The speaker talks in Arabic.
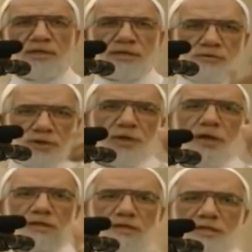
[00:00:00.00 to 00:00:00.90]

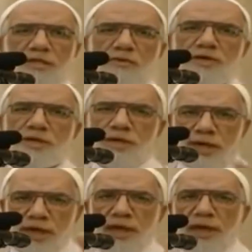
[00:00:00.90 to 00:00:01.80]
تزوجي
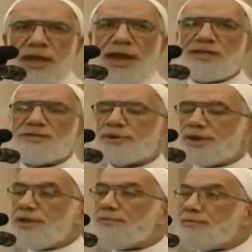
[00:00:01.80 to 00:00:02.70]
تزوجي الحاج
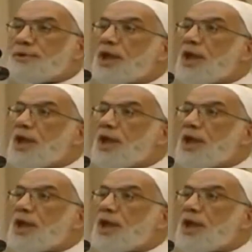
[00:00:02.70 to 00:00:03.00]
ابراهيم ابن